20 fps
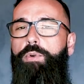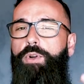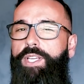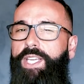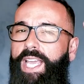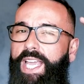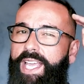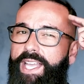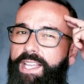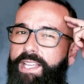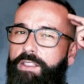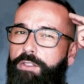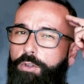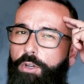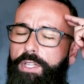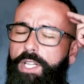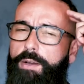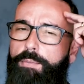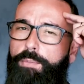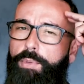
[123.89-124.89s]
porque
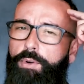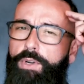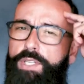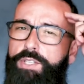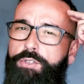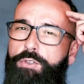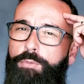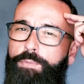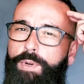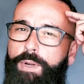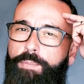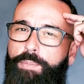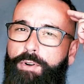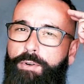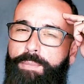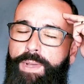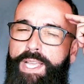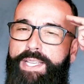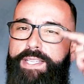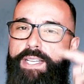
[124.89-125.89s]
toda boa super
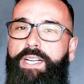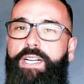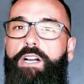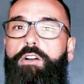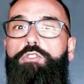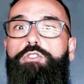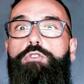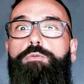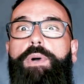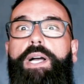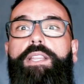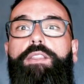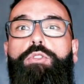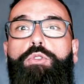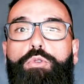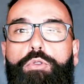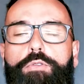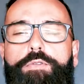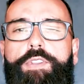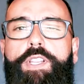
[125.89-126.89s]
promessa causa uma
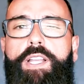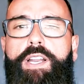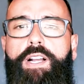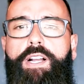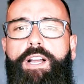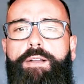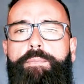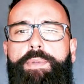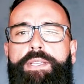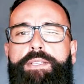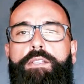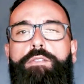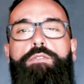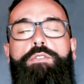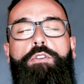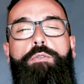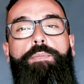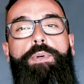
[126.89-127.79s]
dúvida na cabeça do seu